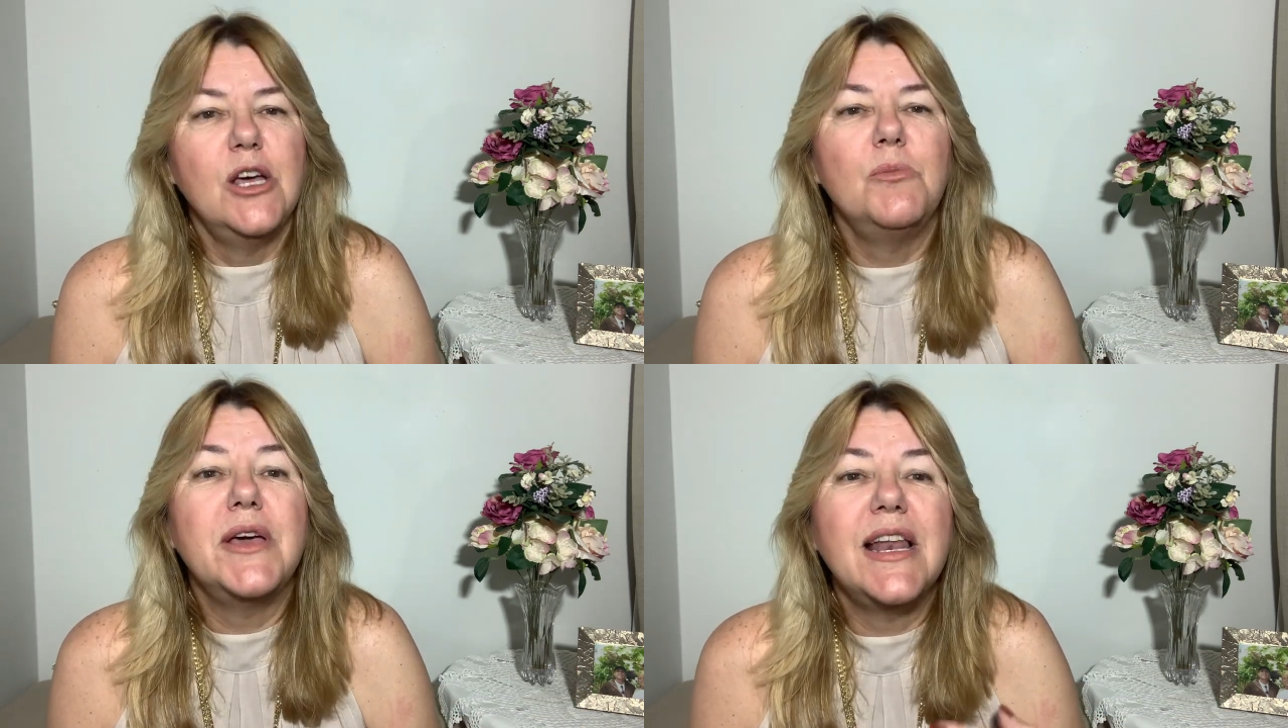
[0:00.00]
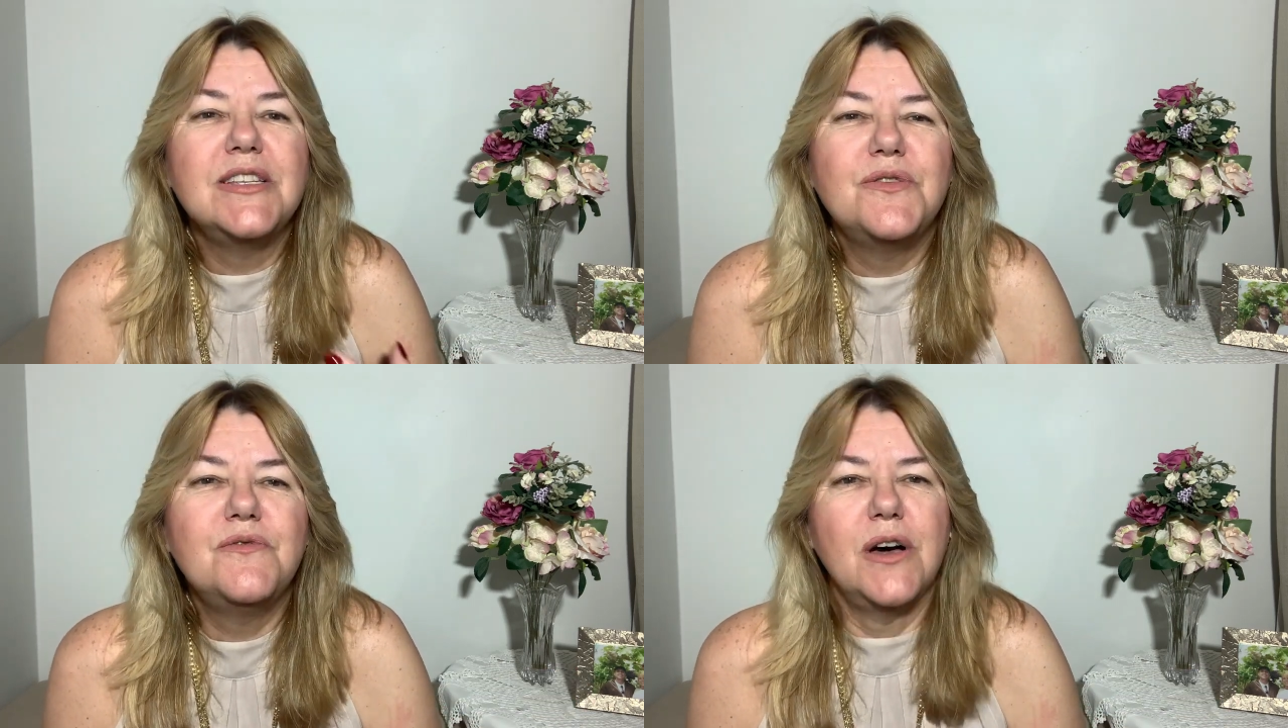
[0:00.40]
porque
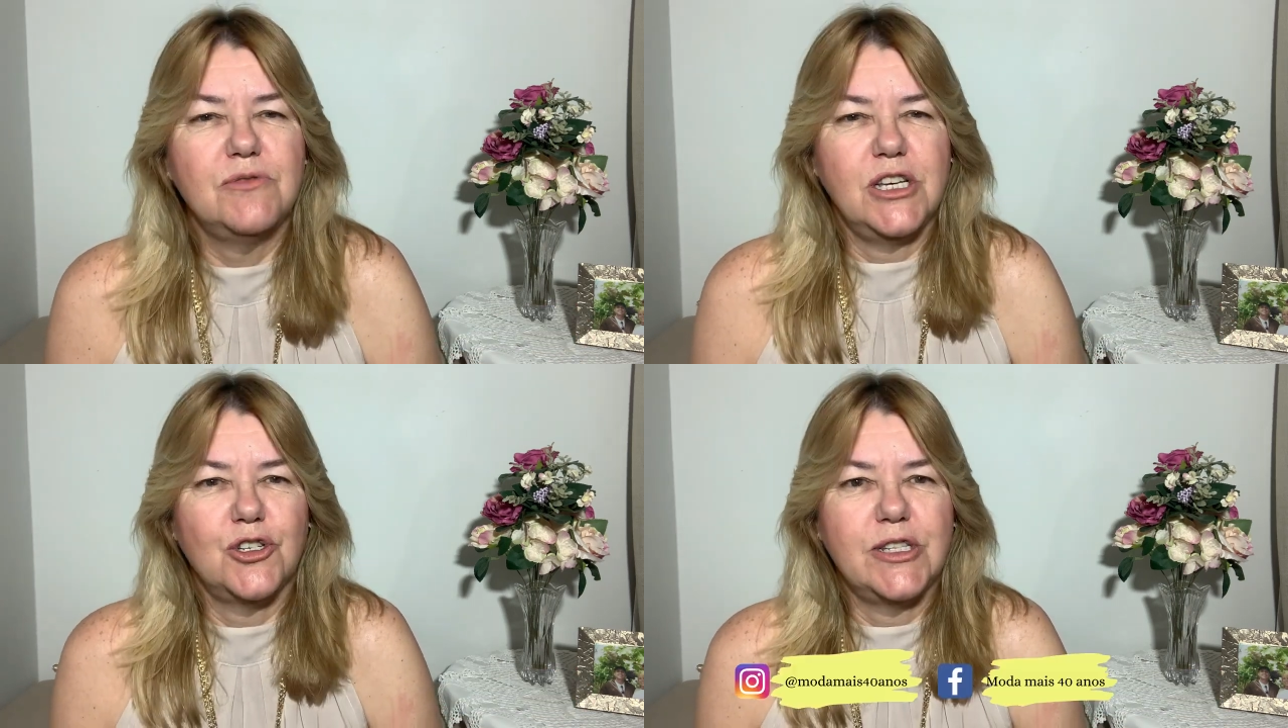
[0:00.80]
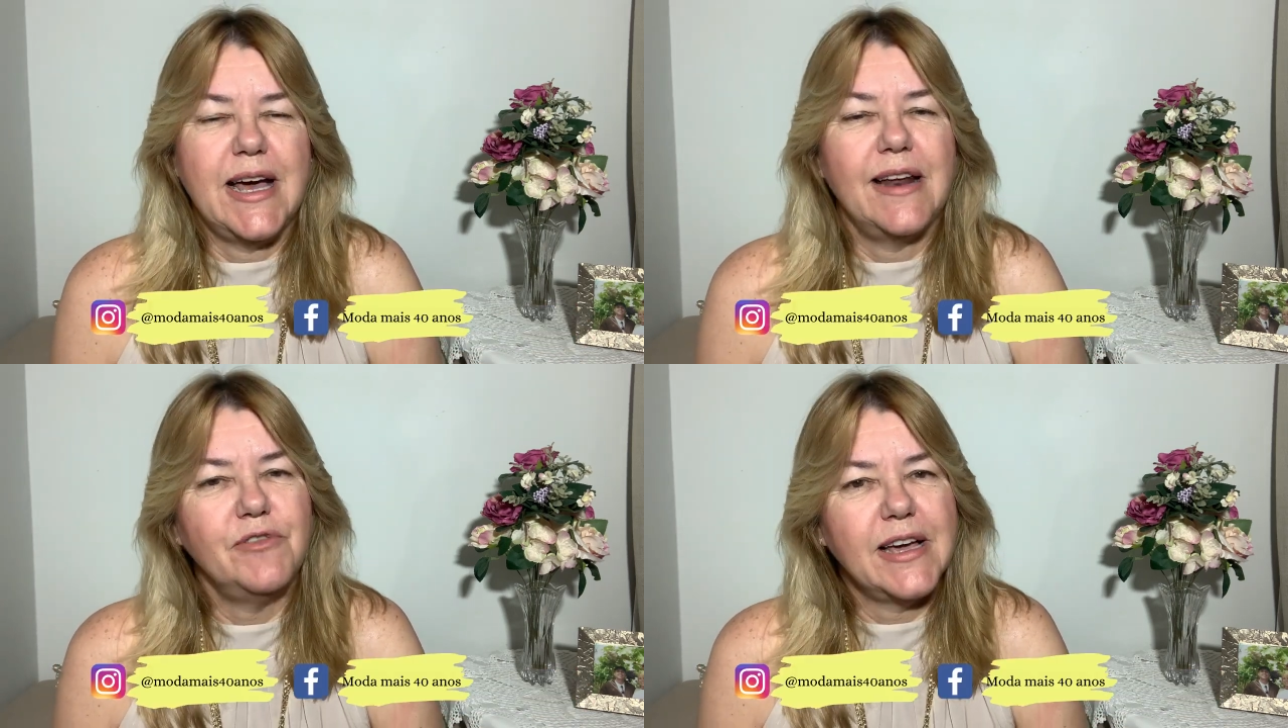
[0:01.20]
elas vão te
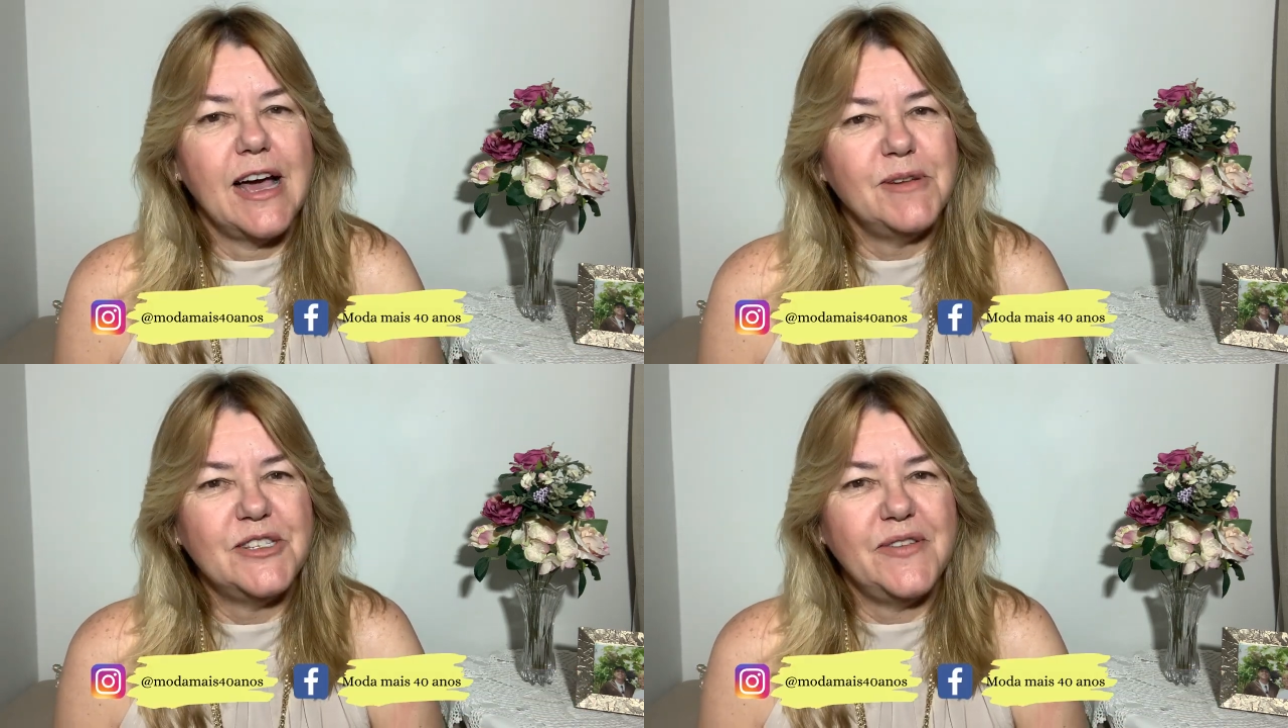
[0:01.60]
ajudar a ficar mais